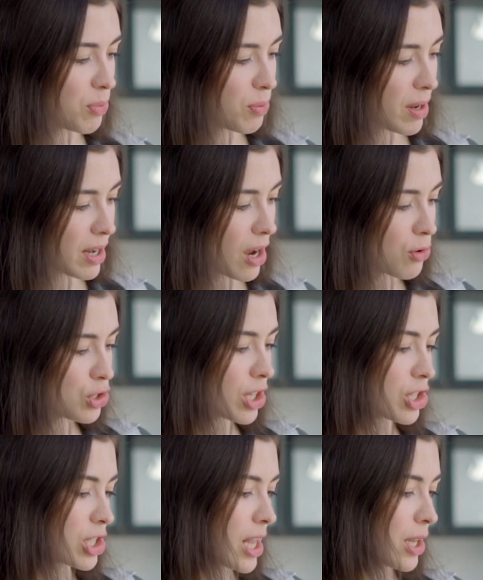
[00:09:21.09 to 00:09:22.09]
Например, я уже
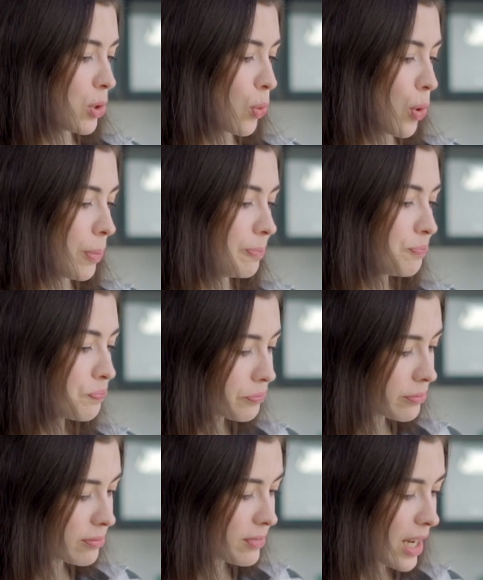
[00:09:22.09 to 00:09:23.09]
дошла до
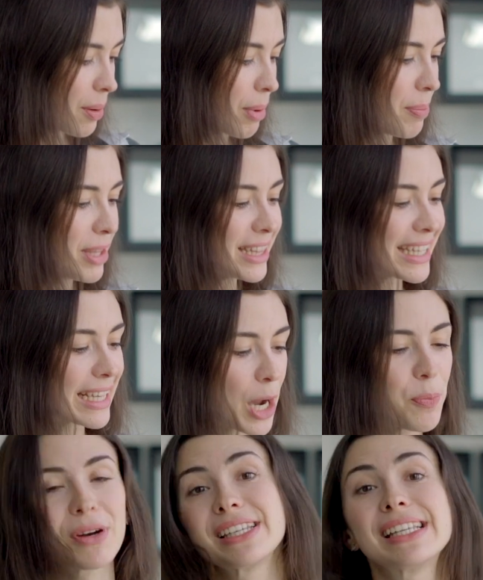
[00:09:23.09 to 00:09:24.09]
моменты,
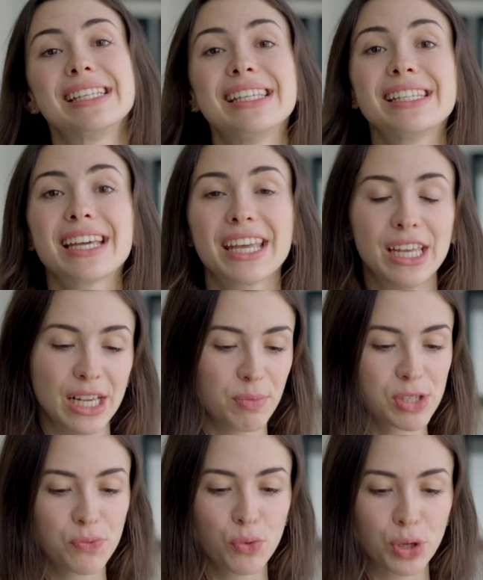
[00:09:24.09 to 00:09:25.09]
как произносить
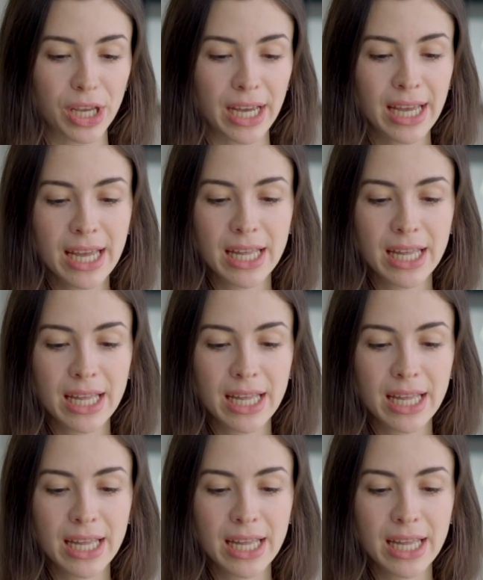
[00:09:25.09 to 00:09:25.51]
какие-либо звуки.